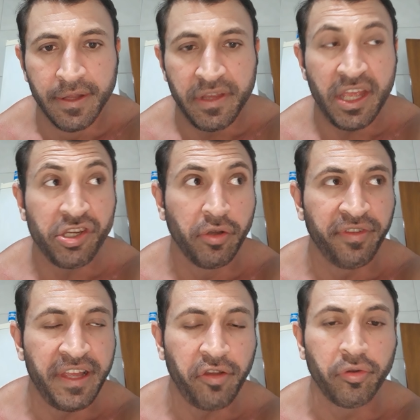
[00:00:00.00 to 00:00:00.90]
Tem gente que
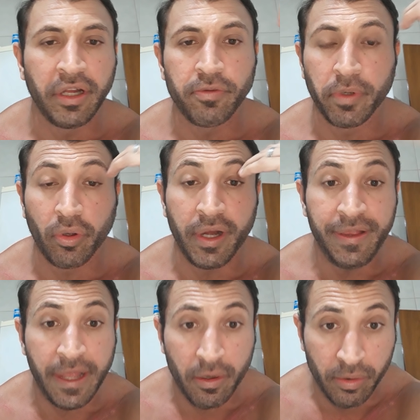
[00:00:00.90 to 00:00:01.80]
usa isso durante o protocolo
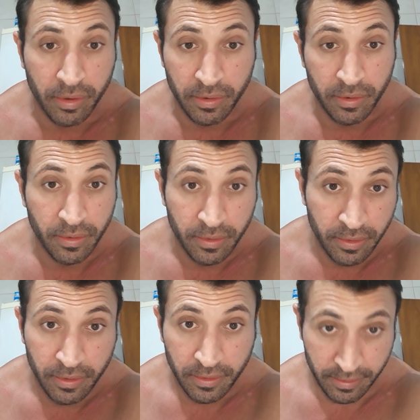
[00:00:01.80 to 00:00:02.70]
inteiro.
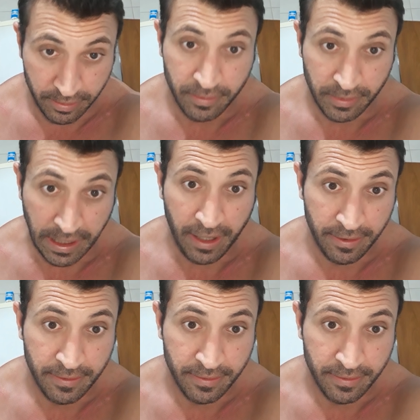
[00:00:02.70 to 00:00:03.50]
Tá?